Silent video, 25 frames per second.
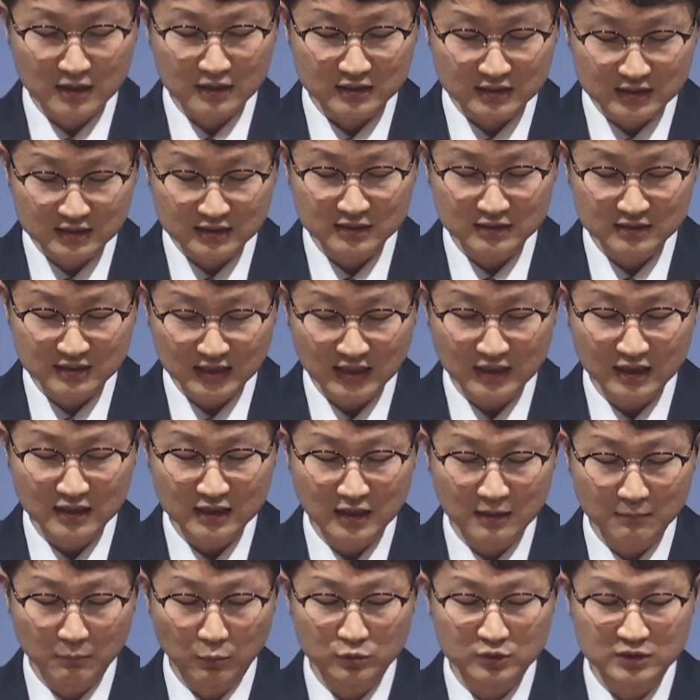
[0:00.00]
그
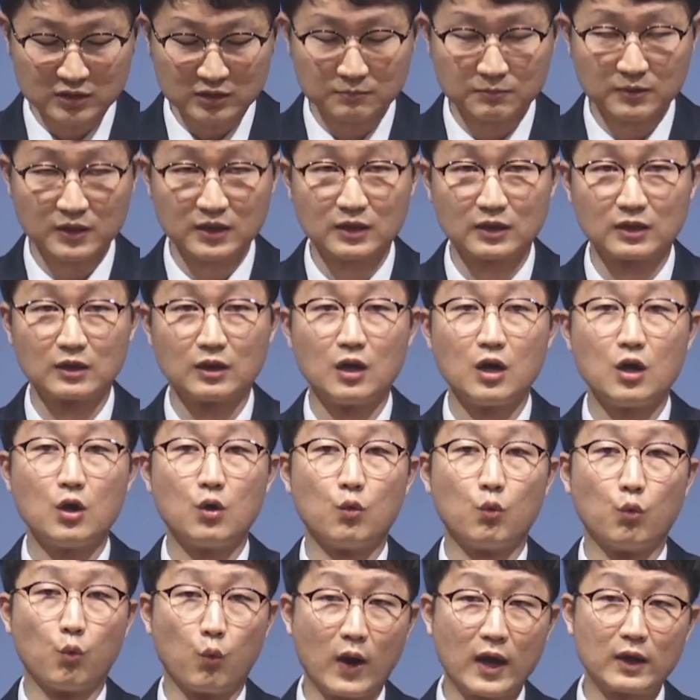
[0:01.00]
사랑의 모습이
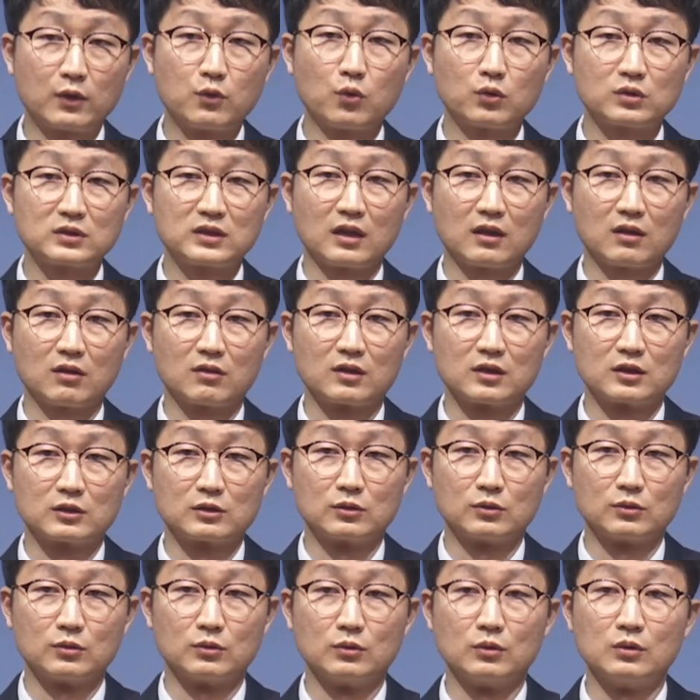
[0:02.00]
왜곡되어
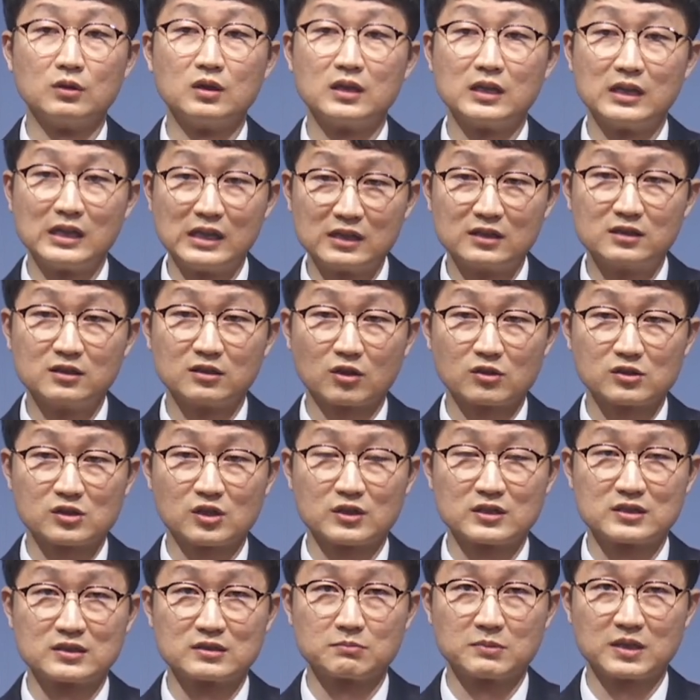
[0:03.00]
있고 일그러져
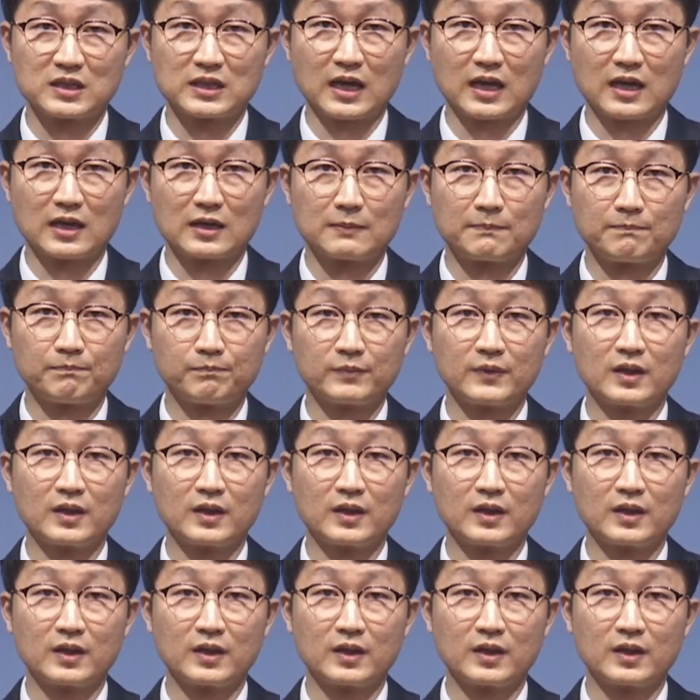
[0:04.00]
있습니다.